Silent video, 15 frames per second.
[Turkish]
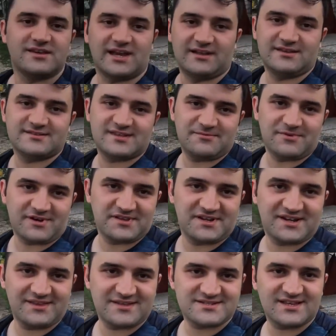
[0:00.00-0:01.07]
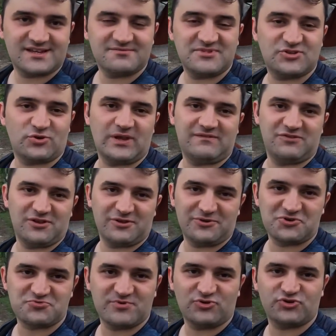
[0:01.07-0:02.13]
Kendinize iyi bakın arkadaşlar. Bir sonraki videoda
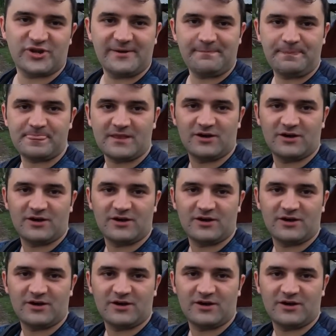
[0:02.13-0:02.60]
görüşmek üzere.